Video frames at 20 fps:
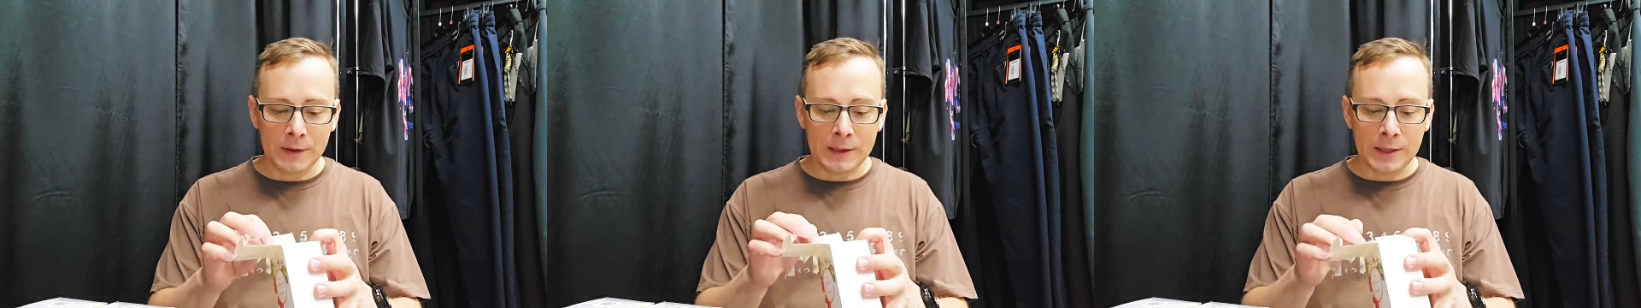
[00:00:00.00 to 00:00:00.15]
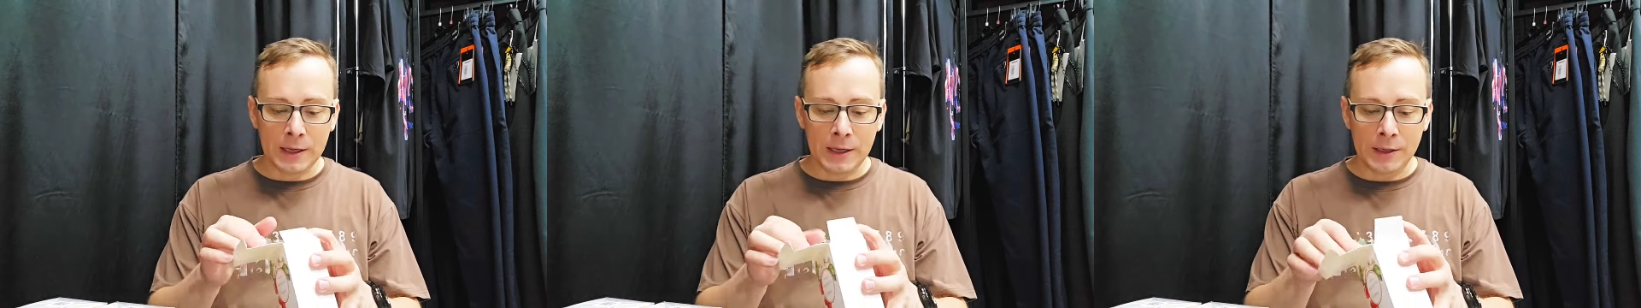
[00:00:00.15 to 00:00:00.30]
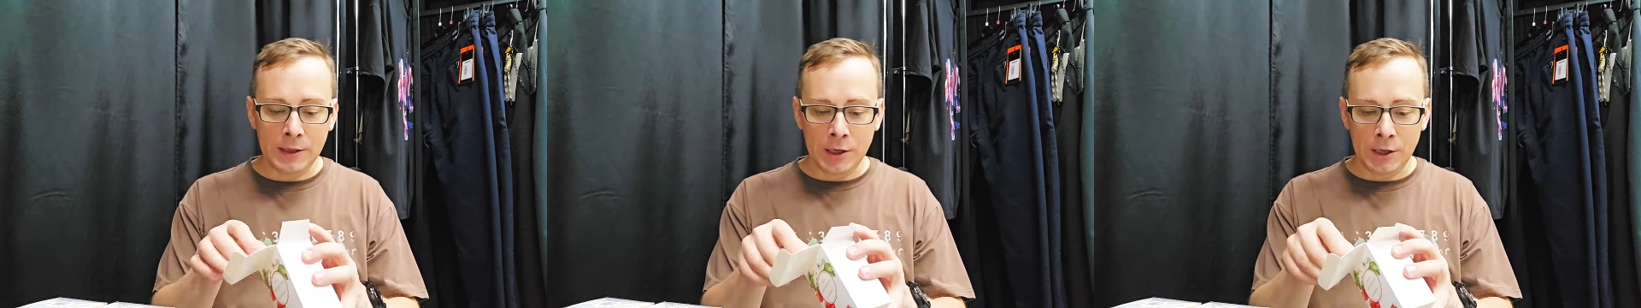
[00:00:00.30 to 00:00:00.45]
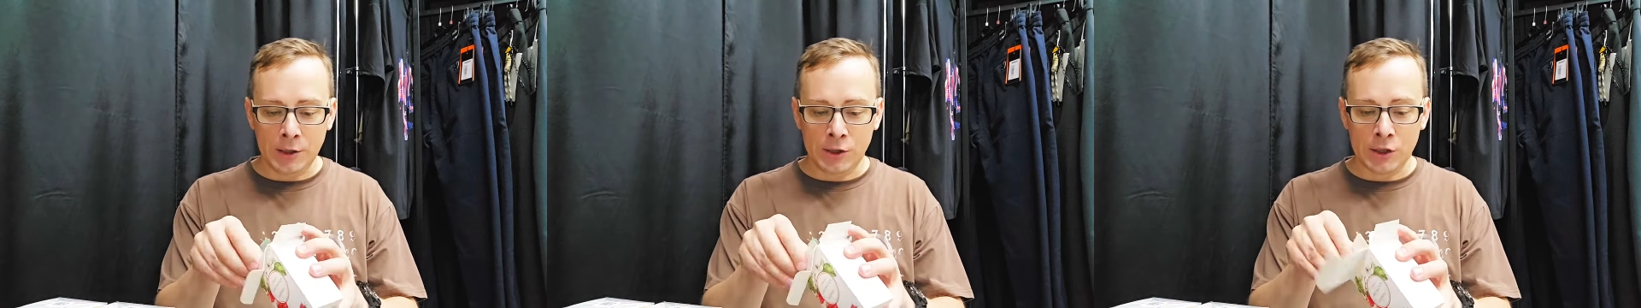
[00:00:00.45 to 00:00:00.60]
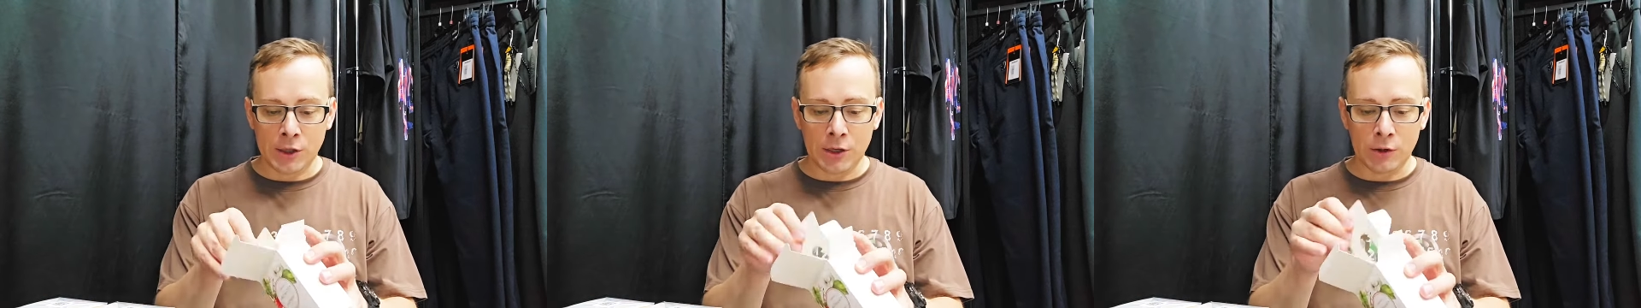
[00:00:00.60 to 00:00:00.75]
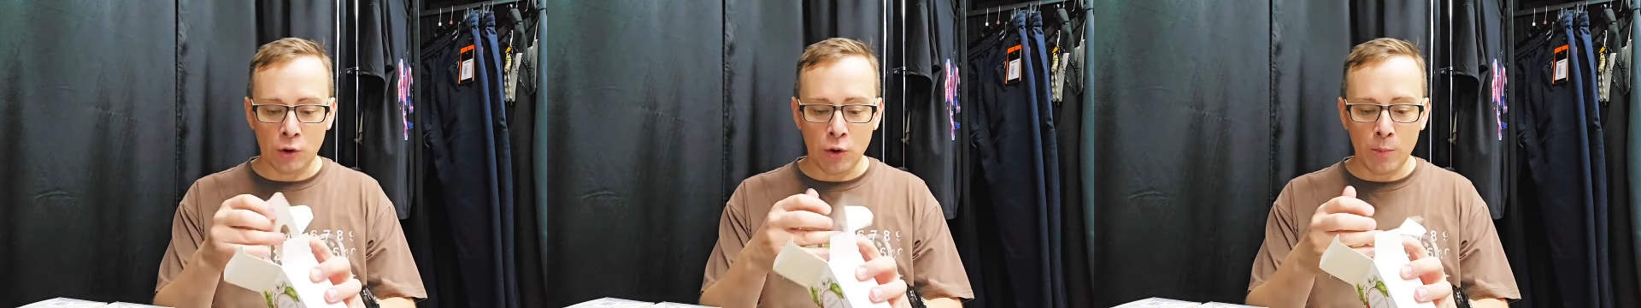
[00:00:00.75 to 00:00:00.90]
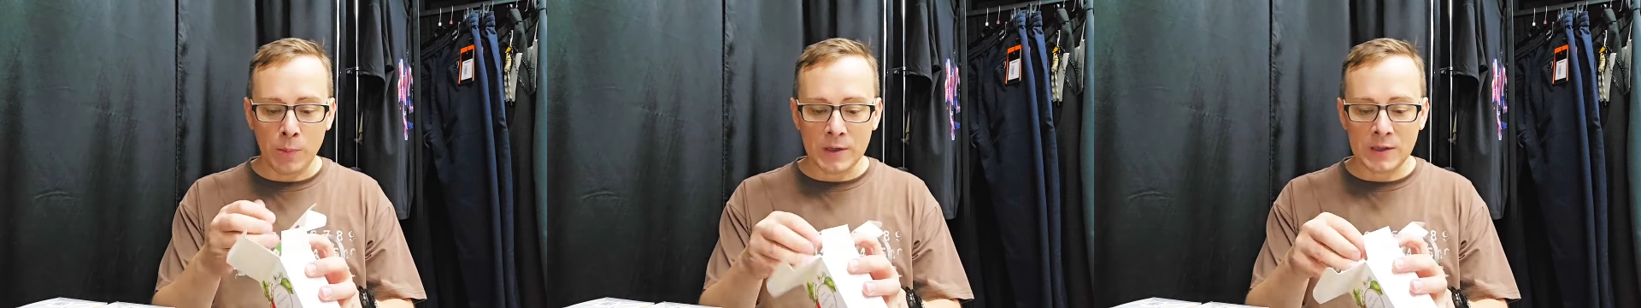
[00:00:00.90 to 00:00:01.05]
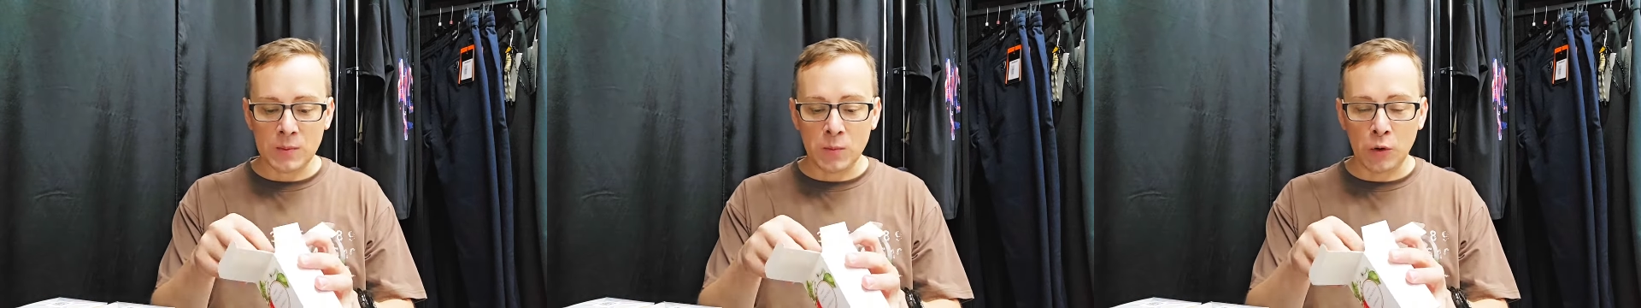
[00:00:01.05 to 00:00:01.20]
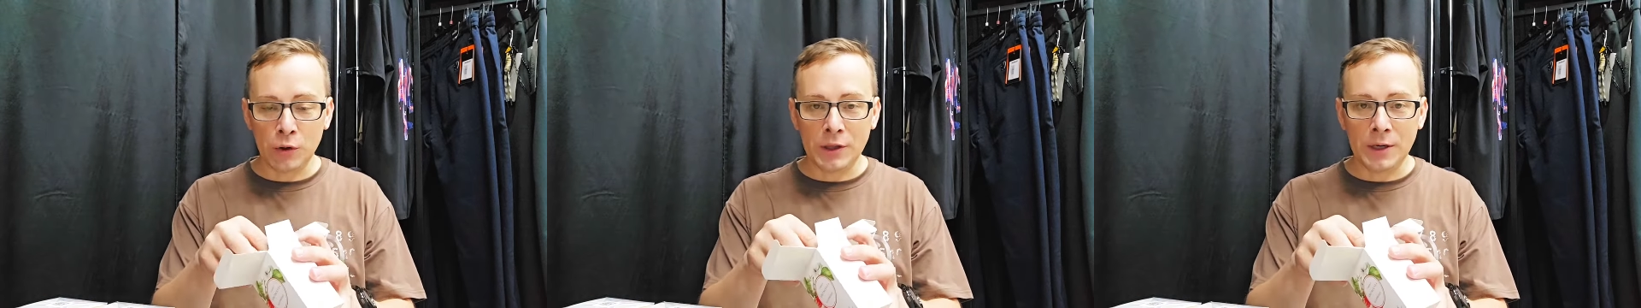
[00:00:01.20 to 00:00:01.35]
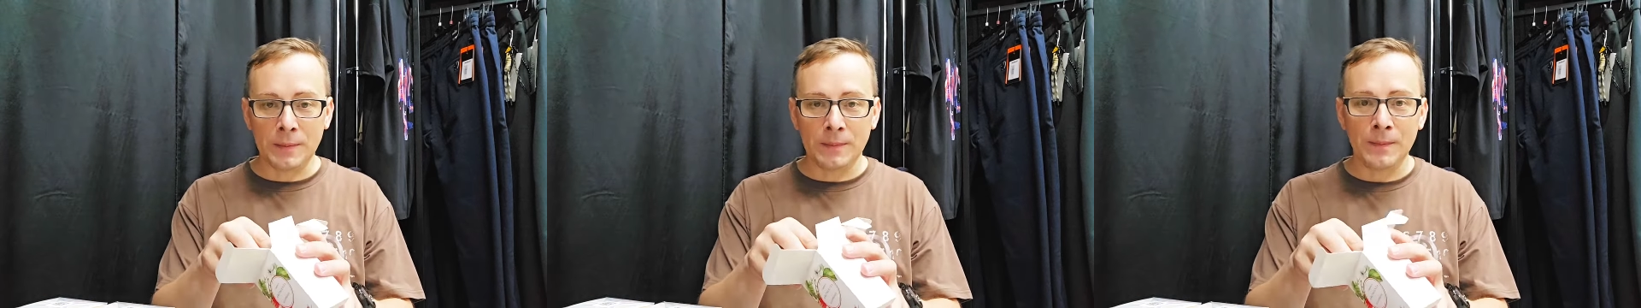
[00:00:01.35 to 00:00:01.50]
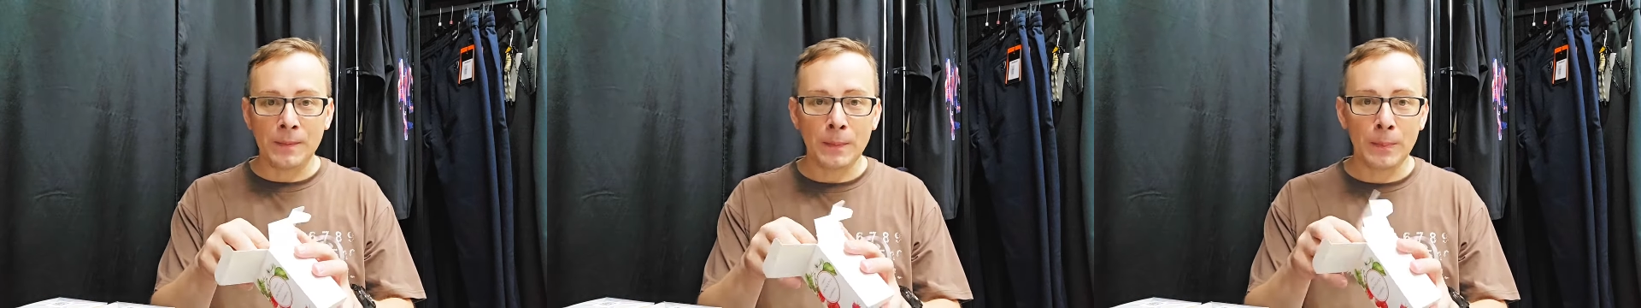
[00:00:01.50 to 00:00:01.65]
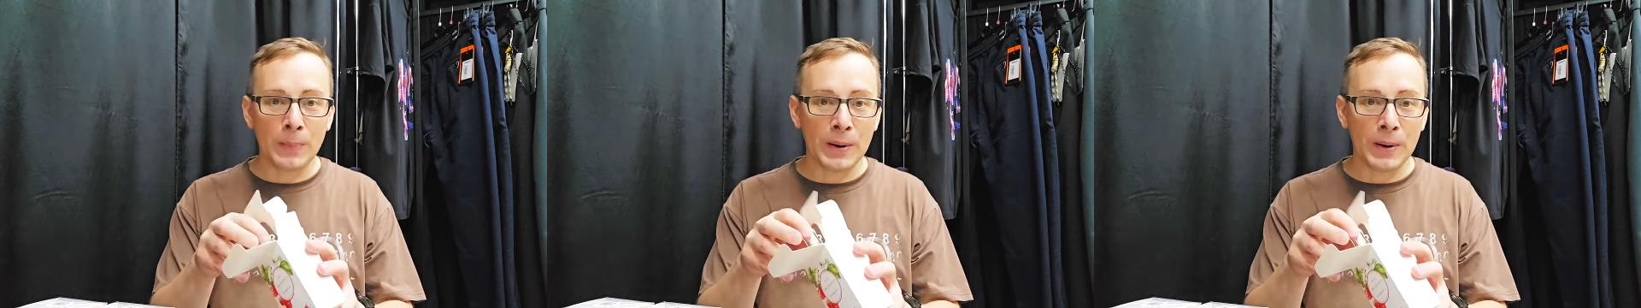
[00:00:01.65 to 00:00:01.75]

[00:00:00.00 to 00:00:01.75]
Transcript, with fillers: этой линейке, но посмотрим,